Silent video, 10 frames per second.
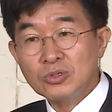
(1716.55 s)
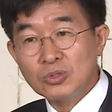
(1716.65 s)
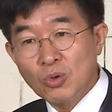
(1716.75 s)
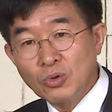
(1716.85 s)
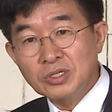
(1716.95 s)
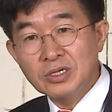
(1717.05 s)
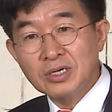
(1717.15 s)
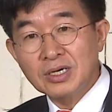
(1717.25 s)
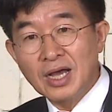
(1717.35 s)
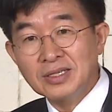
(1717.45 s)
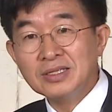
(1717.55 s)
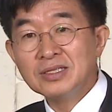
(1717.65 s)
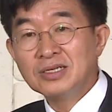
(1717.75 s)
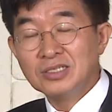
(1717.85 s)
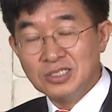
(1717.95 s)
독특한
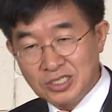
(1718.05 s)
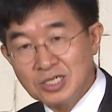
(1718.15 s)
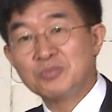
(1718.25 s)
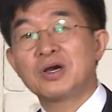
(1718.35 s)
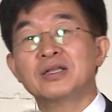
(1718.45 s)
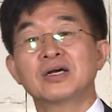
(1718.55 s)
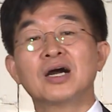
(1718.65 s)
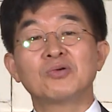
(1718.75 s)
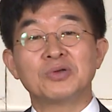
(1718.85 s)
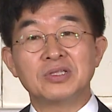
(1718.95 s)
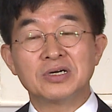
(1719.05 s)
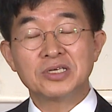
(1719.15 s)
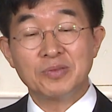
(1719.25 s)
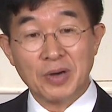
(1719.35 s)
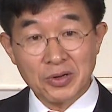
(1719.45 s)
직업관을 갖고 있는
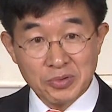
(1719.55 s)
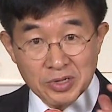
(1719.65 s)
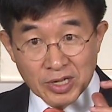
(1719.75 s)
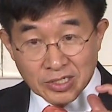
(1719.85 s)
것이 바로